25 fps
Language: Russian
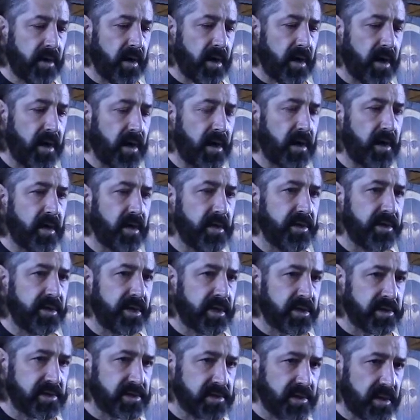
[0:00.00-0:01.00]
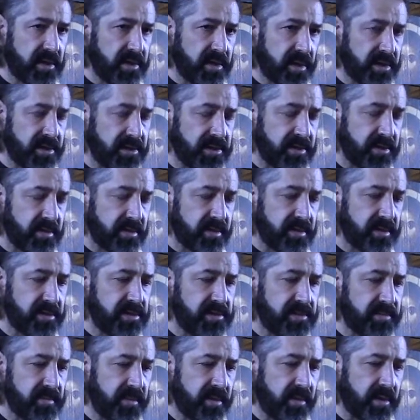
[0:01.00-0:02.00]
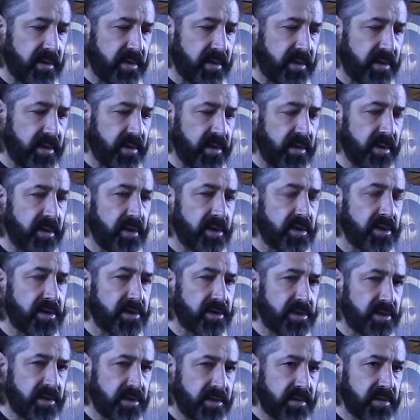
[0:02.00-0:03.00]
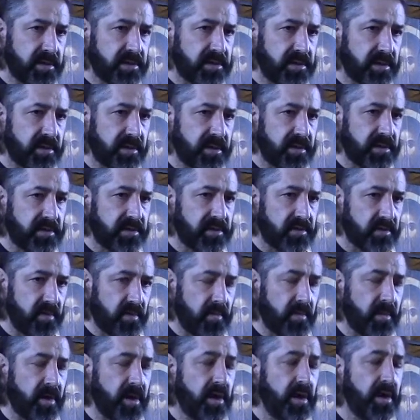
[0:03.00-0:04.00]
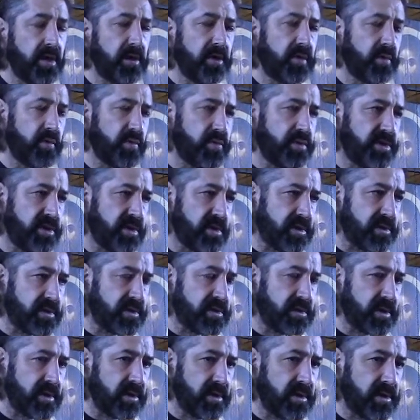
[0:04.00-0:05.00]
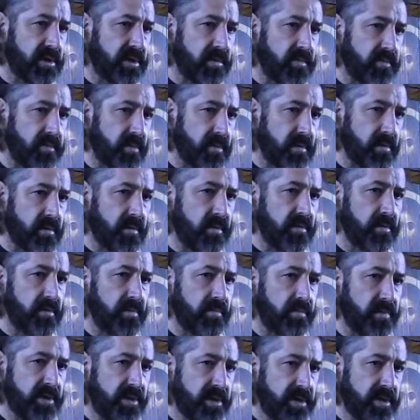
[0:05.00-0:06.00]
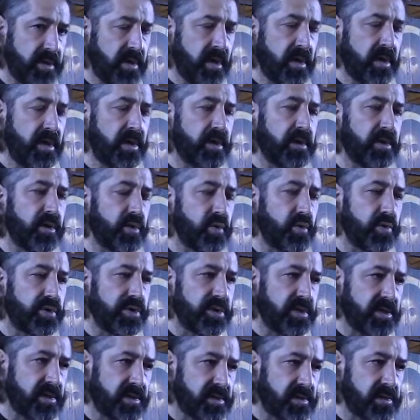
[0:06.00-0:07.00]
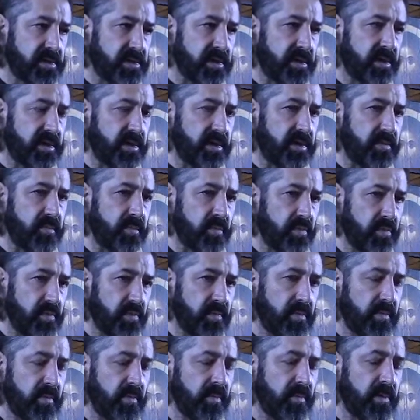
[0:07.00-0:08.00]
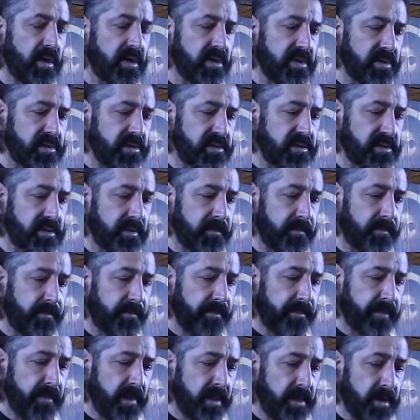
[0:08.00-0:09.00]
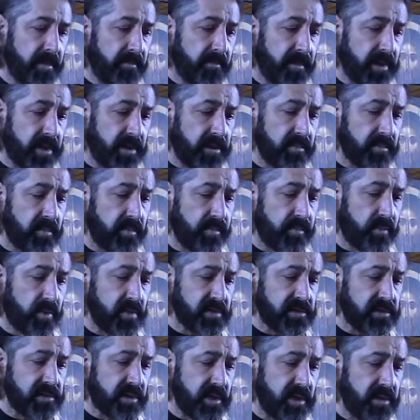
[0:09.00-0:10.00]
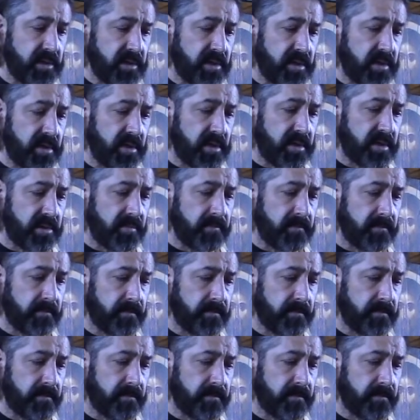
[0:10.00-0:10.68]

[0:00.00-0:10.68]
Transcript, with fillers: А наша задача действительно жить со Христом, научиться Его любить, научиться Ему молиться. Поэтому пост – это не